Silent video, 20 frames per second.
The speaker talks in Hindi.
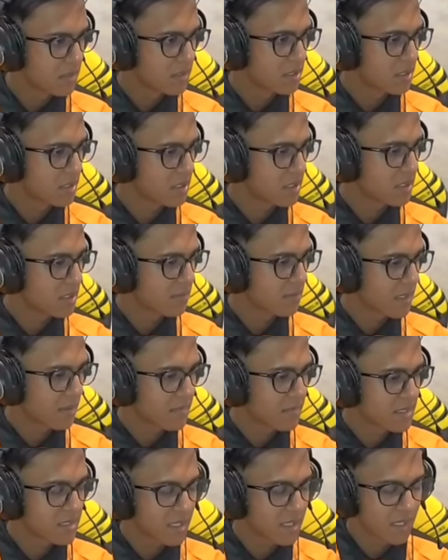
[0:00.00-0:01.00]
और मतलब
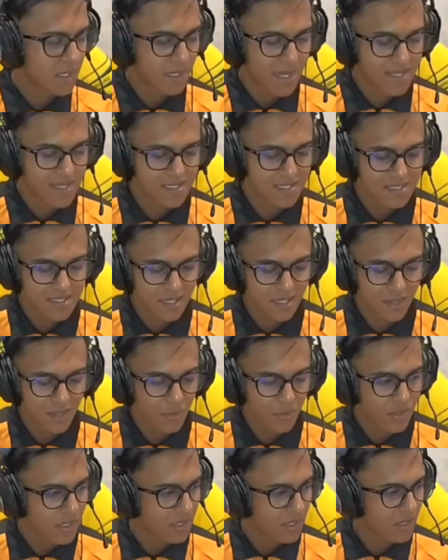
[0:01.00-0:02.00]
इसलिए ऐसा इसलिए
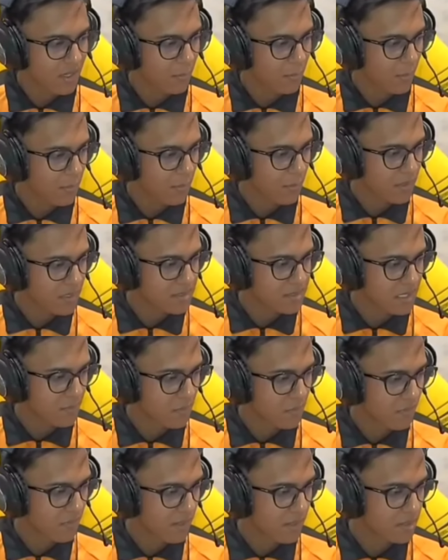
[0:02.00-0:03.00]
क्योंकि आपको पता है
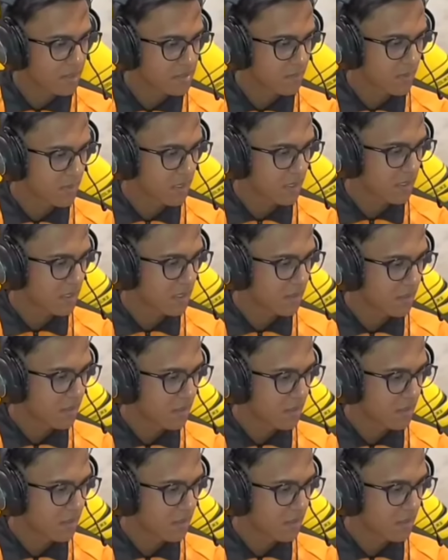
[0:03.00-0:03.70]
सेमीफाइनल्स में